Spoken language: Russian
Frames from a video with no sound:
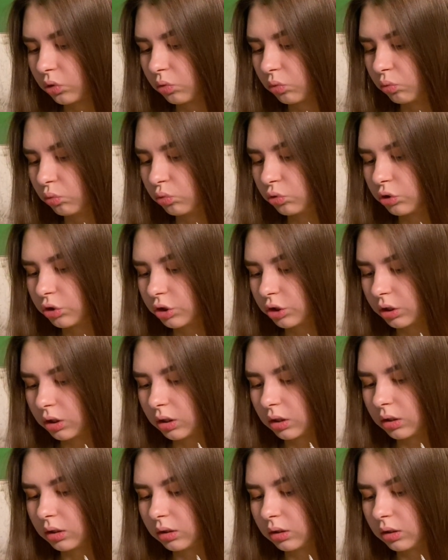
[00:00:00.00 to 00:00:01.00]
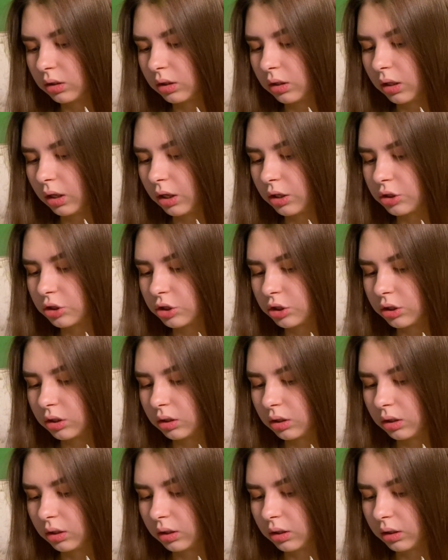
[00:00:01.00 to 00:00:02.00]
Уже
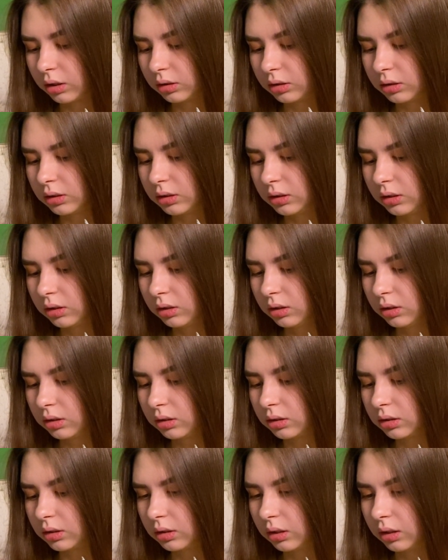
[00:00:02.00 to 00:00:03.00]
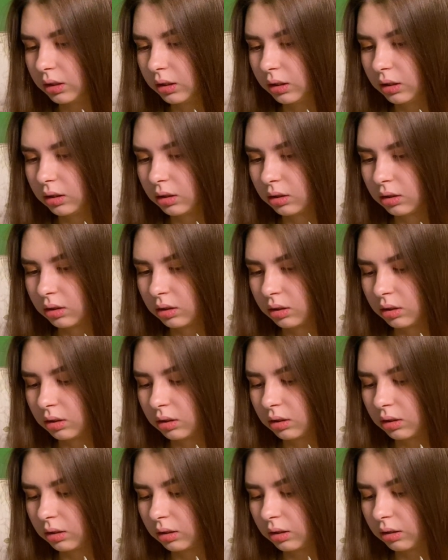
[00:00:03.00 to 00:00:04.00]
даже родители
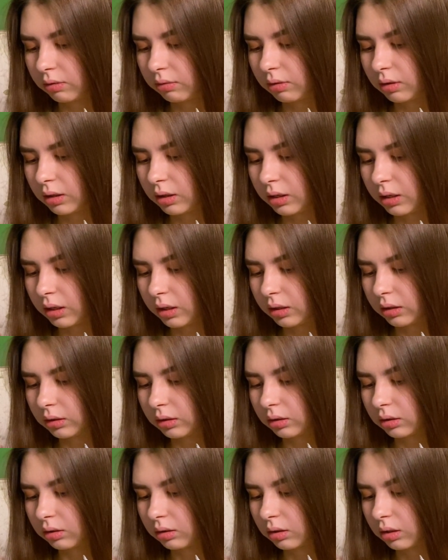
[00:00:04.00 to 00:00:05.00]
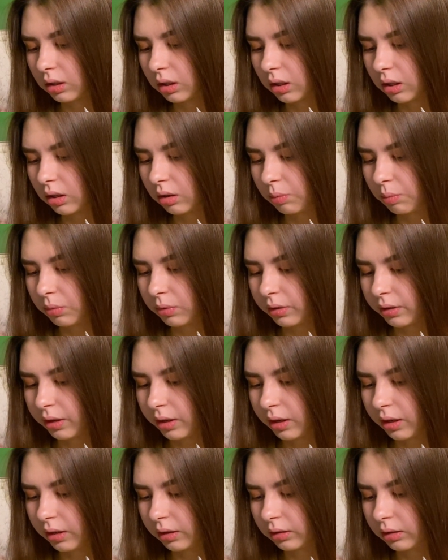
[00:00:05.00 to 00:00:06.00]
говорят об
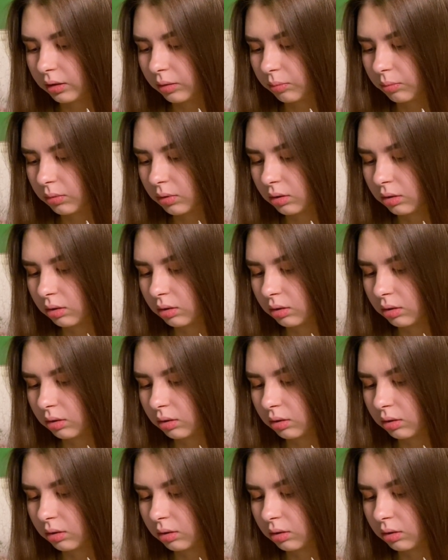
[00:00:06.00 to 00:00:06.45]
этом.